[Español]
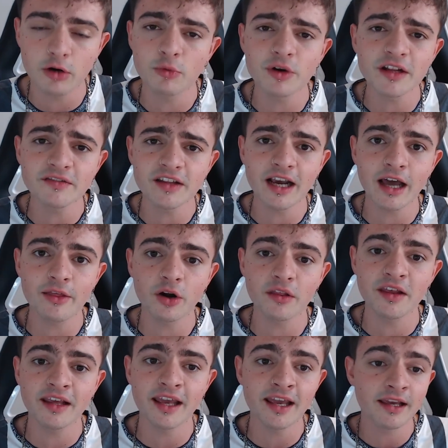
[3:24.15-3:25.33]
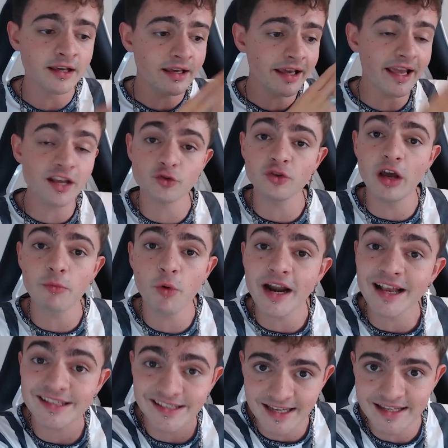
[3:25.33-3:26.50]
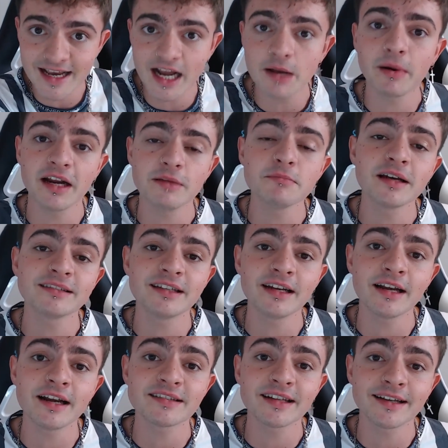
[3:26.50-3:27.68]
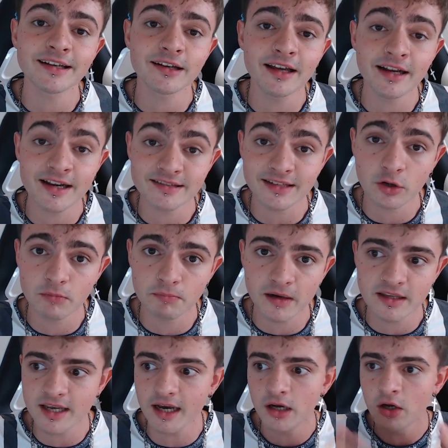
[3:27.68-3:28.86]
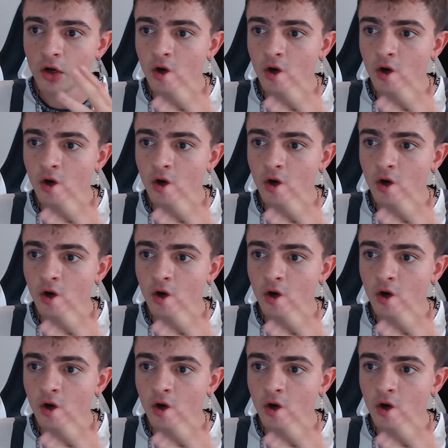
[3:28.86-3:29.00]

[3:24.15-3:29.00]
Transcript: como un indicador de que es una buena señal para invertir en, este, esta compañía